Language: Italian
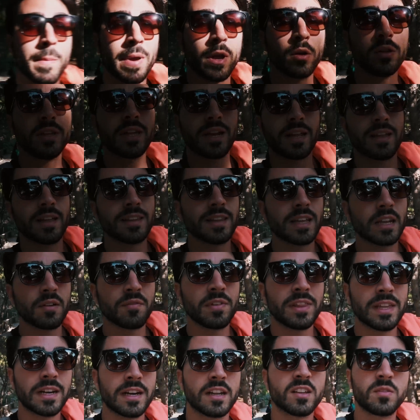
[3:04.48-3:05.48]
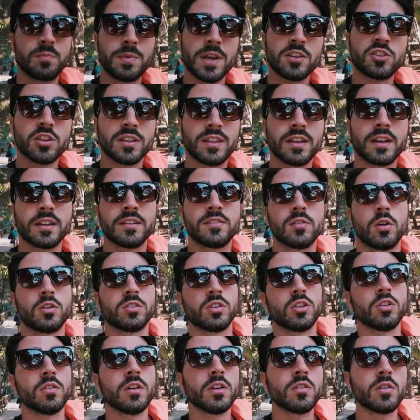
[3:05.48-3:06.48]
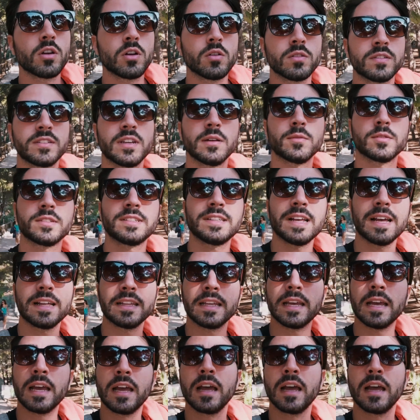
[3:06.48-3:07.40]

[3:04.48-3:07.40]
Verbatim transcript: Ma io direi di andare a vedere la spiaggia del resort dove ancora non siamo stati.